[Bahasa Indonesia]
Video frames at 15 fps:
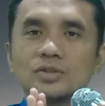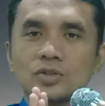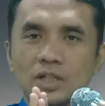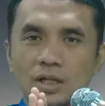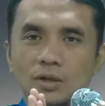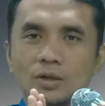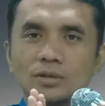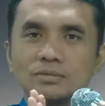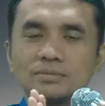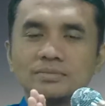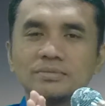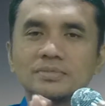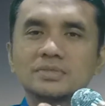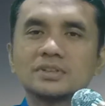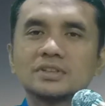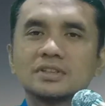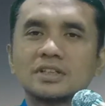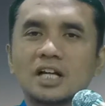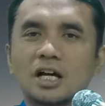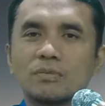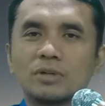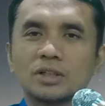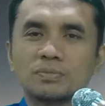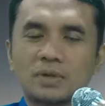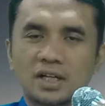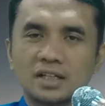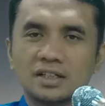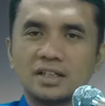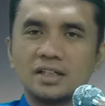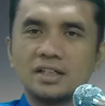Shalom, selamat
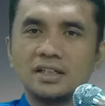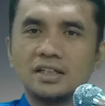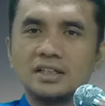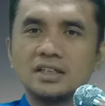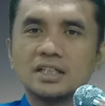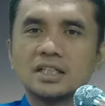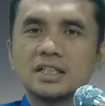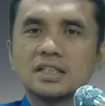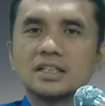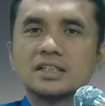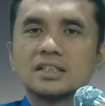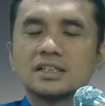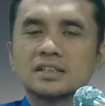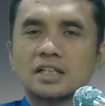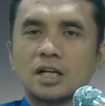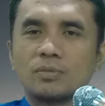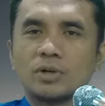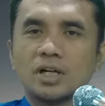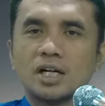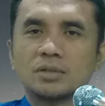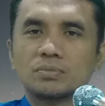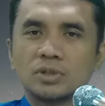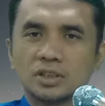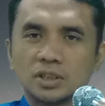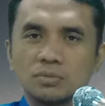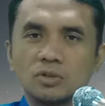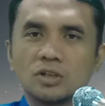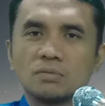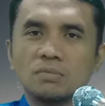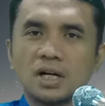pagi, selamat
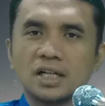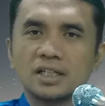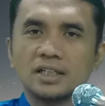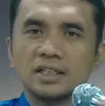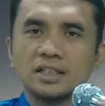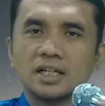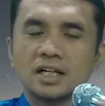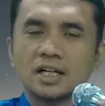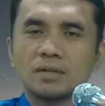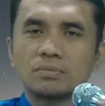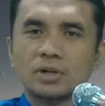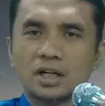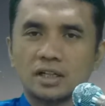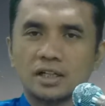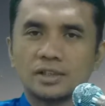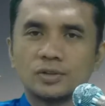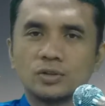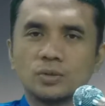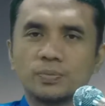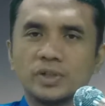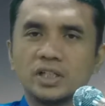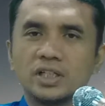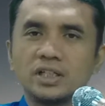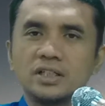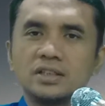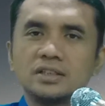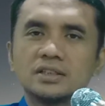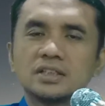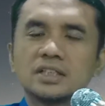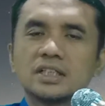bertemu kembali dalam kanal YouTube
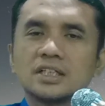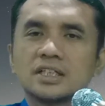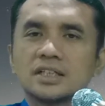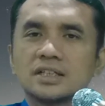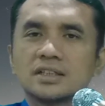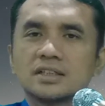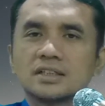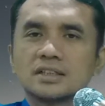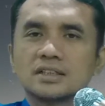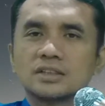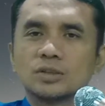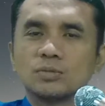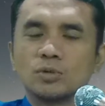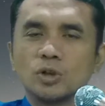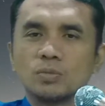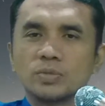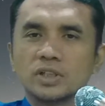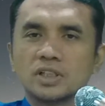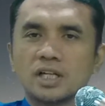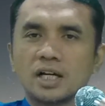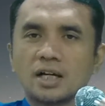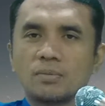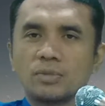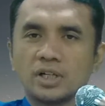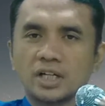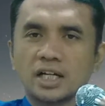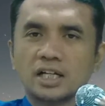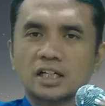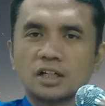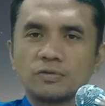ini. Sebelum kita
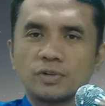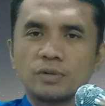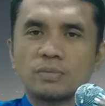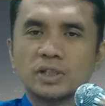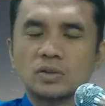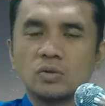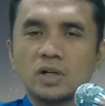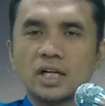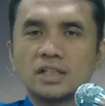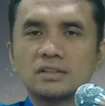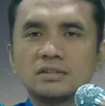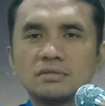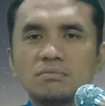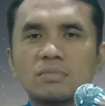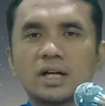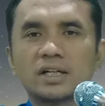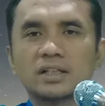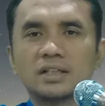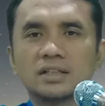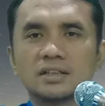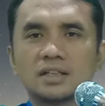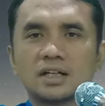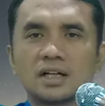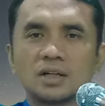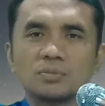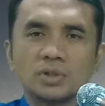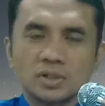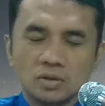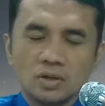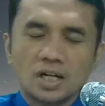mendengarkan firman Tuhan, mari kita
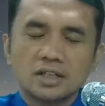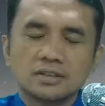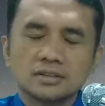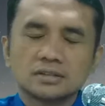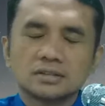berdoa.